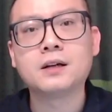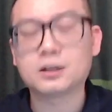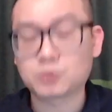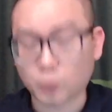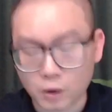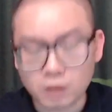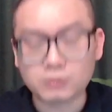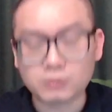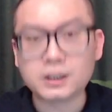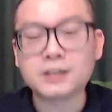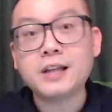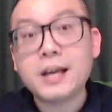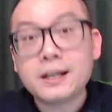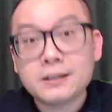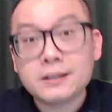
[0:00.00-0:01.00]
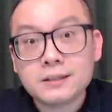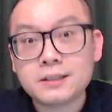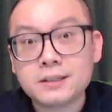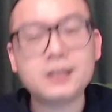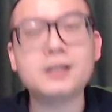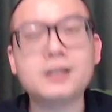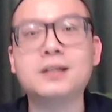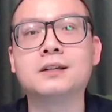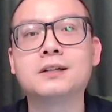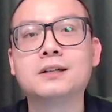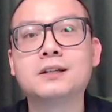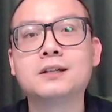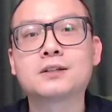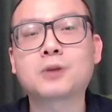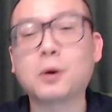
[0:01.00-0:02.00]
所有的电器
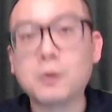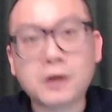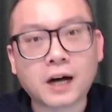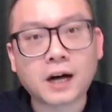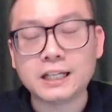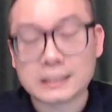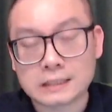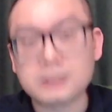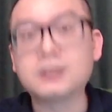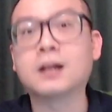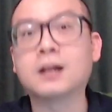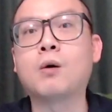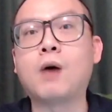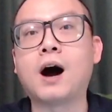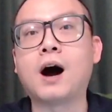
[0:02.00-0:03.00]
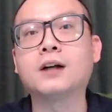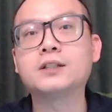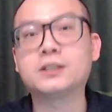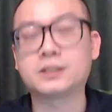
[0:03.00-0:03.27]
都可以智能化，